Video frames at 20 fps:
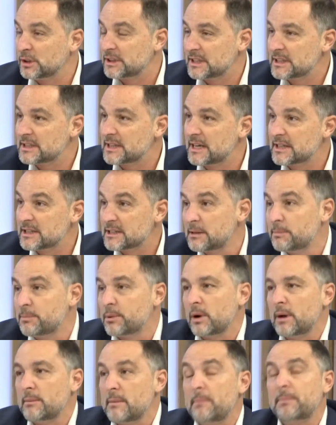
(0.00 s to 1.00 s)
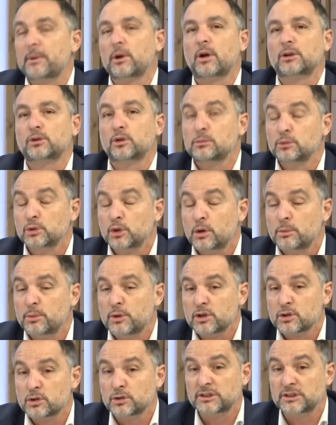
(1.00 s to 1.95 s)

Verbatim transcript: ese, es el problema, pero a todo el mundo no puedes